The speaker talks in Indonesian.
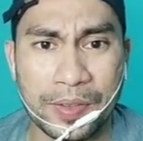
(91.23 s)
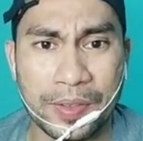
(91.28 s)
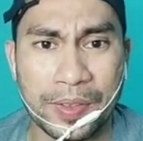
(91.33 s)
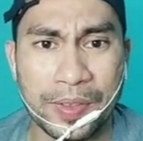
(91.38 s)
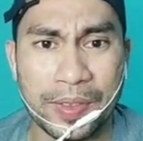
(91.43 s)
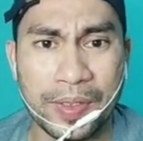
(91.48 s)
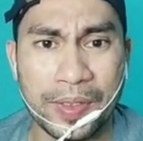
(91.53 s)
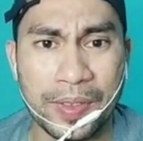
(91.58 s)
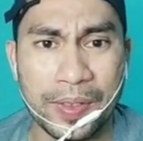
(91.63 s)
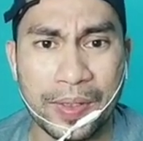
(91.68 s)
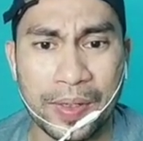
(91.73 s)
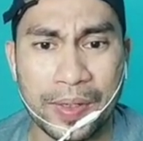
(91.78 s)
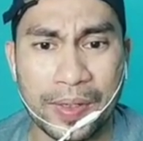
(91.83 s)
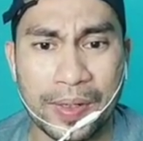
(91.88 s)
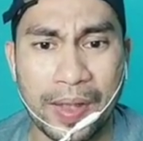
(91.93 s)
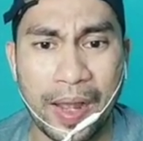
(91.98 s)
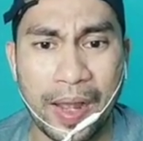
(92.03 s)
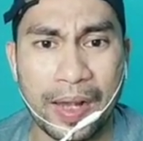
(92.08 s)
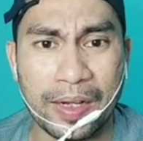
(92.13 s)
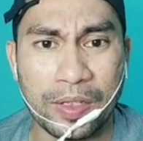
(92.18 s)
Ih ngeri
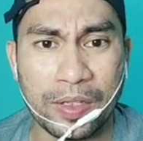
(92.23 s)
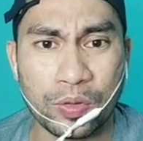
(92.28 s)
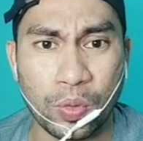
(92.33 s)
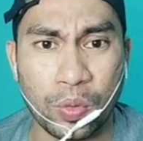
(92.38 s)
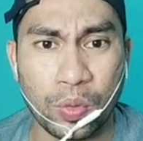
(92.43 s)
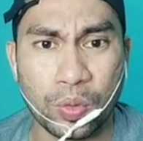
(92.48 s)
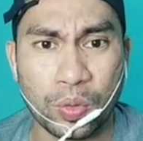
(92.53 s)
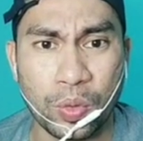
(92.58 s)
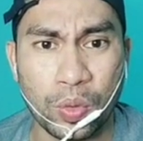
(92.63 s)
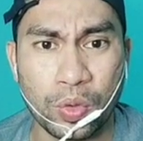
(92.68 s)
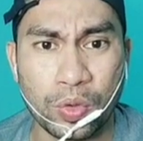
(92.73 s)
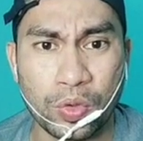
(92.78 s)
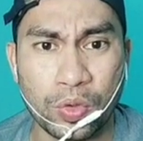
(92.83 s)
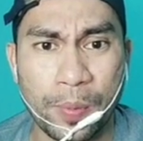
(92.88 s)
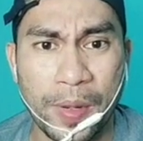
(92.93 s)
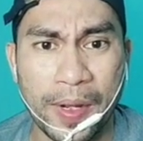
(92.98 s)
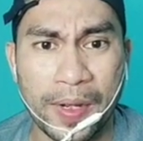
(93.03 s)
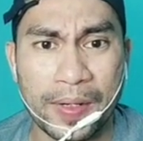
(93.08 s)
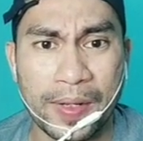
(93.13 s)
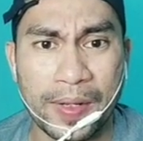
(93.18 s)
kali tuh, tuh
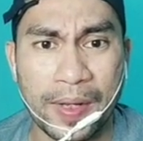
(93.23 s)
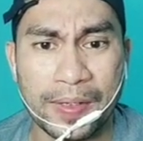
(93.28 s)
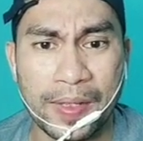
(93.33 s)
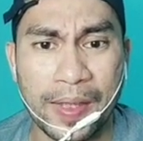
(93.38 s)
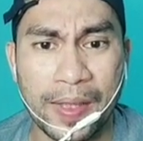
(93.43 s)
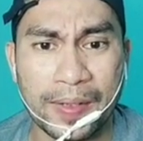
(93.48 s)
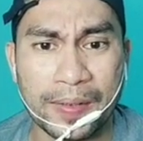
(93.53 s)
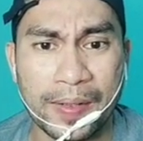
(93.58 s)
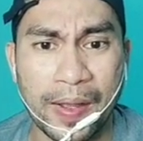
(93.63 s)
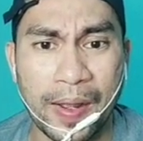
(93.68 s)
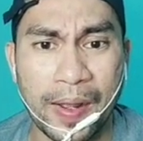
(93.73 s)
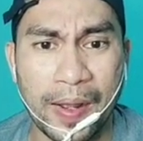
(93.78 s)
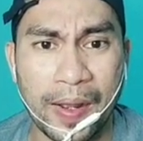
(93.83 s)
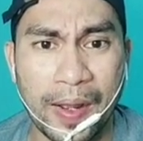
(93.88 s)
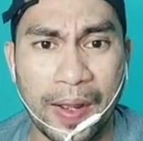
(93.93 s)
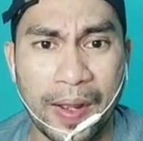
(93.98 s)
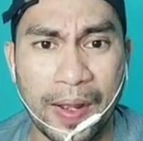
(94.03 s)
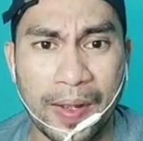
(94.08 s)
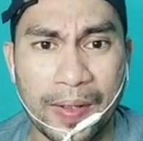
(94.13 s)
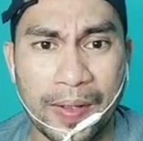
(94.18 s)
coba kalian lihat
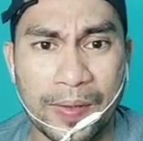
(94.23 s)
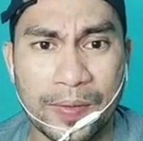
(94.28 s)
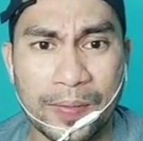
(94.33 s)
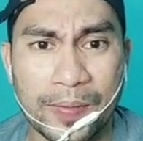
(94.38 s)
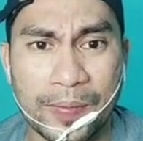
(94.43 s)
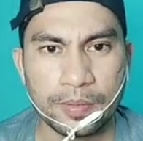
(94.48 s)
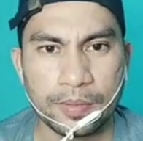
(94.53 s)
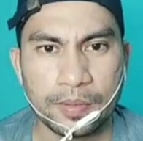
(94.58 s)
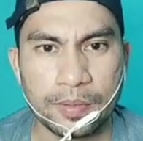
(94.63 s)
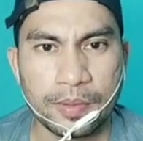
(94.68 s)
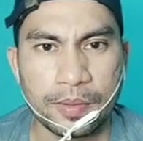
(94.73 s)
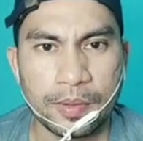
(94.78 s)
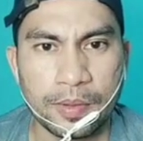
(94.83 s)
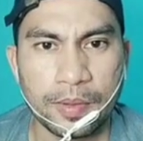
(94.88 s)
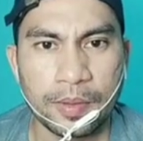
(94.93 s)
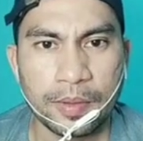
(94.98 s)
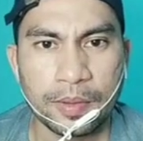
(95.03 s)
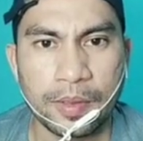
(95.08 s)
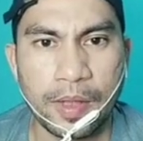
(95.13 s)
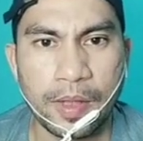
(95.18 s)
guys
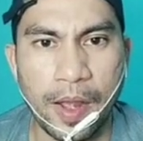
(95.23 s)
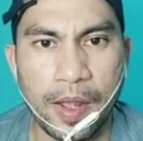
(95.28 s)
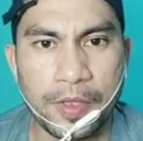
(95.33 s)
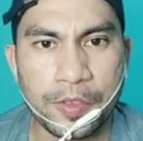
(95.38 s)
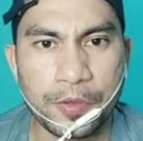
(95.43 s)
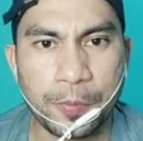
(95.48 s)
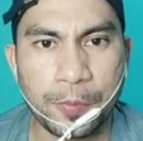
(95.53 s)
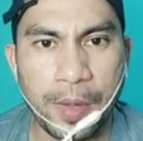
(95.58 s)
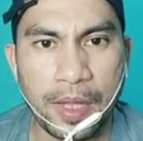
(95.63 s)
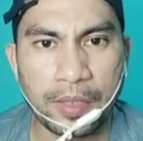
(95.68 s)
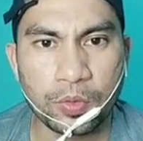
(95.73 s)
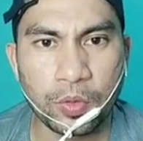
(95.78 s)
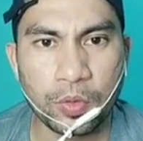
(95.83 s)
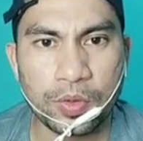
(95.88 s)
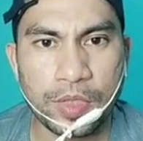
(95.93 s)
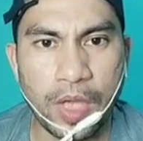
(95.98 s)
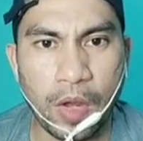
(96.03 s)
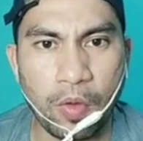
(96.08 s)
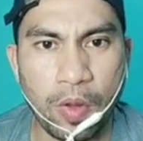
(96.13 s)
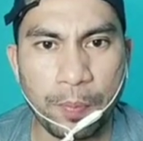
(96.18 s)
Guys, bantu
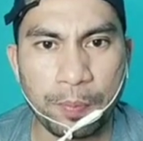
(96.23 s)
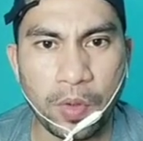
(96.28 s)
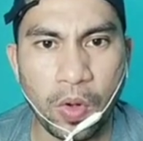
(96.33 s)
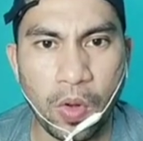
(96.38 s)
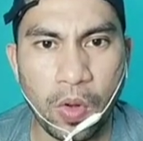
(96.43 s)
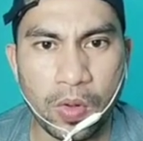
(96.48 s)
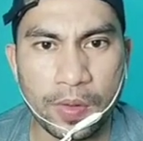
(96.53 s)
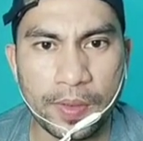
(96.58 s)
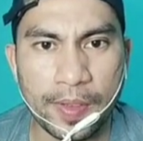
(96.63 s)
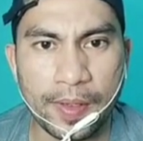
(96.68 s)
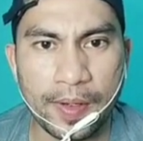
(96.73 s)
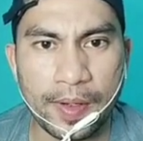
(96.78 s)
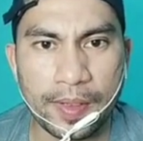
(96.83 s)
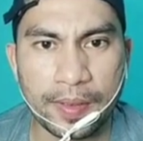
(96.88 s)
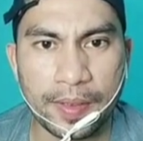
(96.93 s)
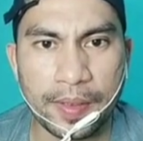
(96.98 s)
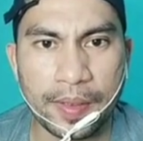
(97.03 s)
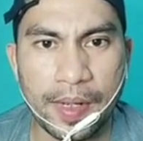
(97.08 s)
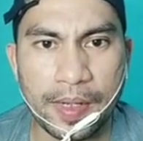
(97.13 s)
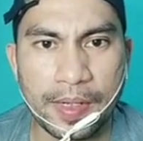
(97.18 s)
jawab dong
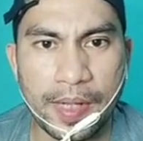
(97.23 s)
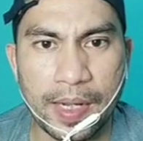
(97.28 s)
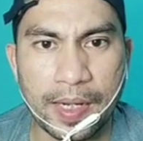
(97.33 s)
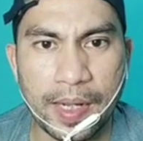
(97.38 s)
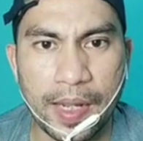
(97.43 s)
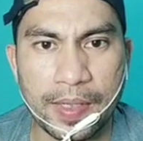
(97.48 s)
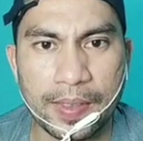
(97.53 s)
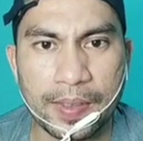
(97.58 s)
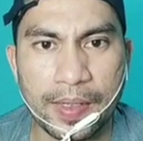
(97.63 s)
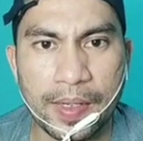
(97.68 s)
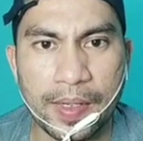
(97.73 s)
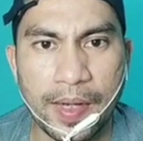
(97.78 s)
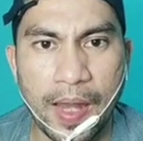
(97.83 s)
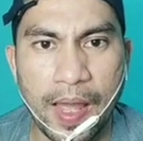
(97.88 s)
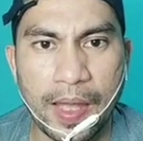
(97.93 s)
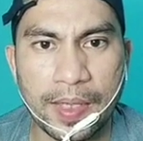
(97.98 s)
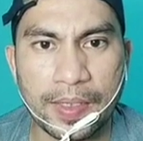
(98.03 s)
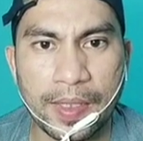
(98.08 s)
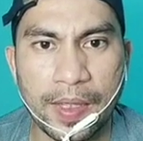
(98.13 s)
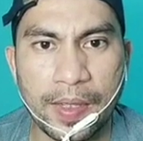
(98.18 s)
kira-kira kakak ini
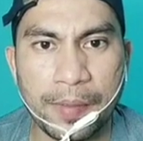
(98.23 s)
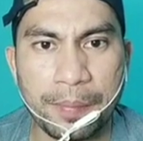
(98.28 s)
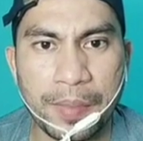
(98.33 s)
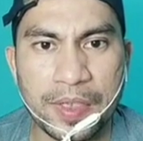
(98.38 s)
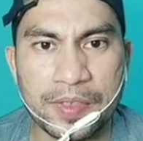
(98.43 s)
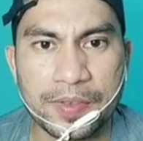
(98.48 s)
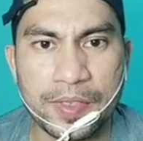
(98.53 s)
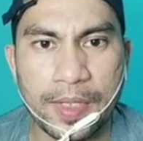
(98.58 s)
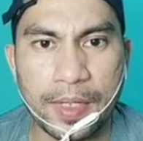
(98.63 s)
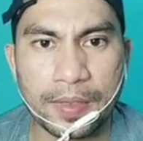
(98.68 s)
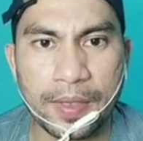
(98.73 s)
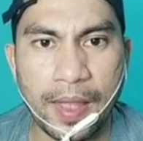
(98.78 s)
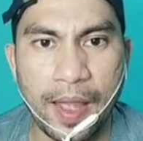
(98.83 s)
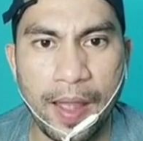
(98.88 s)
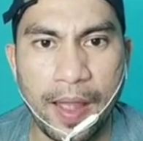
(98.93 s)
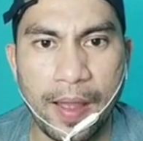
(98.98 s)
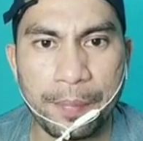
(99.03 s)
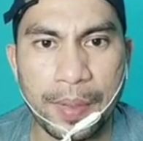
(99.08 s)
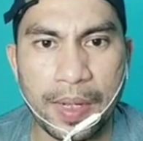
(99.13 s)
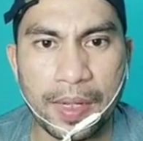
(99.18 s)
lagi
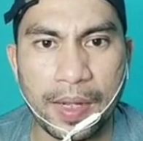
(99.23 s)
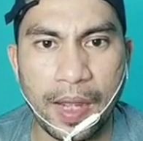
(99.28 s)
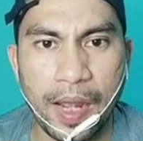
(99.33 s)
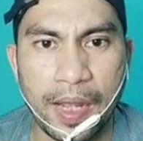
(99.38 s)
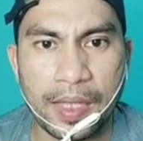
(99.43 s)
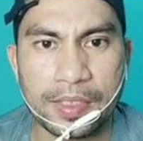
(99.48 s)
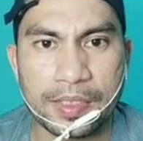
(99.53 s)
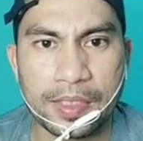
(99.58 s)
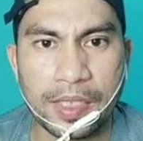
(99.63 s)
mencetak apa guys?